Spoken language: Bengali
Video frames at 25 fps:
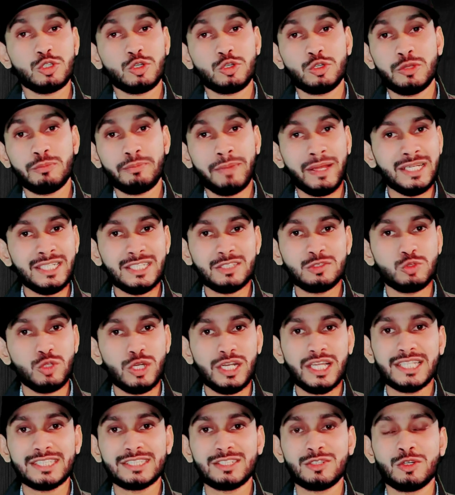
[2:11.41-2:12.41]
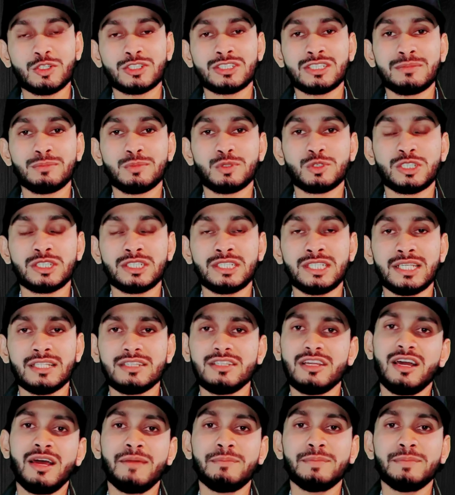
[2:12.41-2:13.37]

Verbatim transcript: যখন ওই পানিটা চলে গেছে গর্তের মধ্যে দিয়ে তা